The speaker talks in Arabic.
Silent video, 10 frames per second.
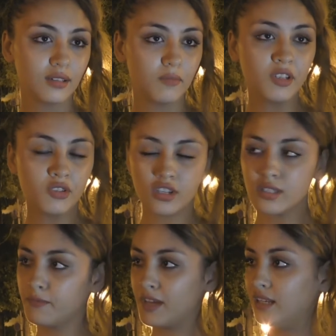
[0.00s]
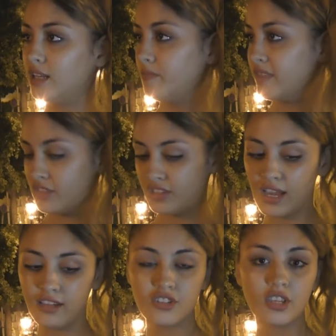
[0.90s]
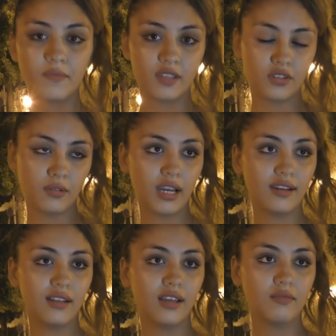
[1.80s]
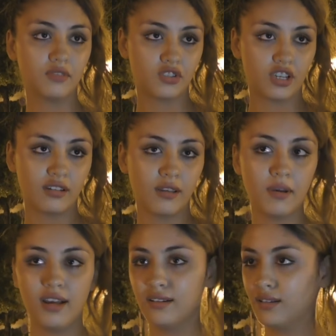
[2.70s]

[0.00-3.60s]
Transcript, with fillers: منيش يصف عليه منيش يعيشها منيش يوكلها منيش يشربها